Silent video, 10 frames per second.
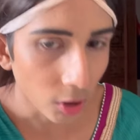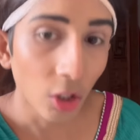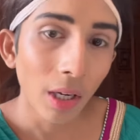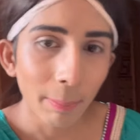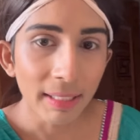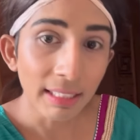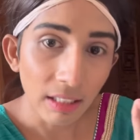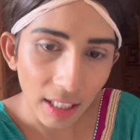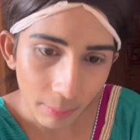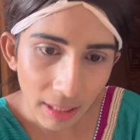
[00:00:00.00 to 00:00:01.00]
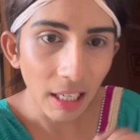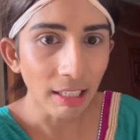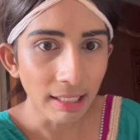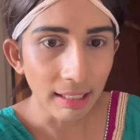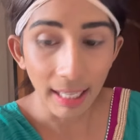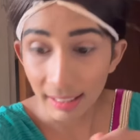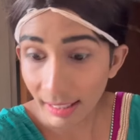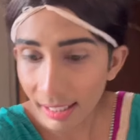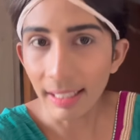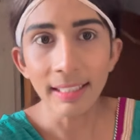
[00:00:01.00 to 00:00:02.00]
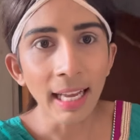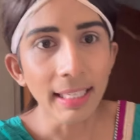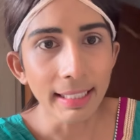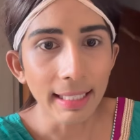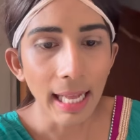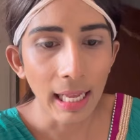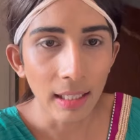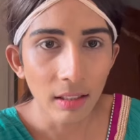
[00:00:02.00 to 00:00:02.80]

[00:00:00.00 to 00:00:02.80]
तो अपने घर में रहने का इधर नहीं आने का